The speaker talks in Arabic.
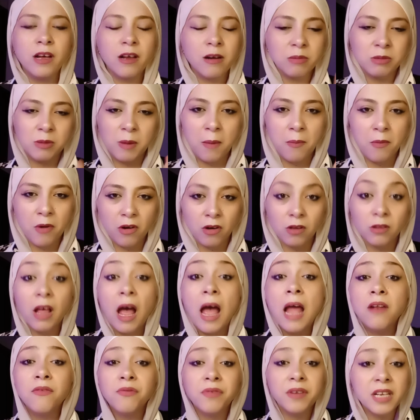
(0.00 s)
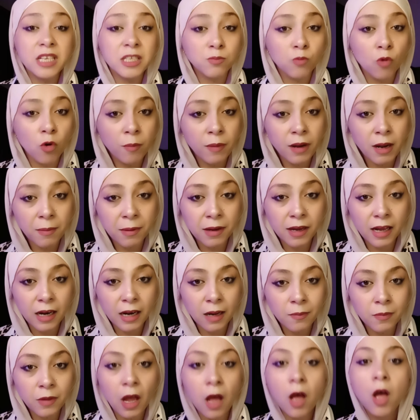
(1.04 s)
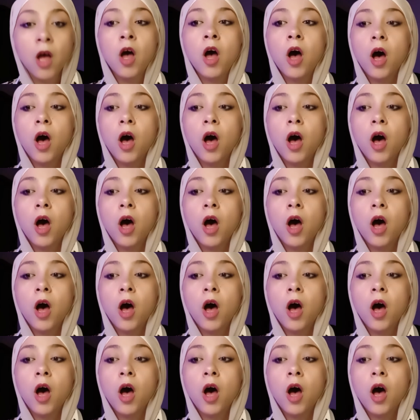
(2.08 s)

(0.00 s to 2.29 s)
الهرم سبع مرات هل في ناس مؤمنه بالكلام ده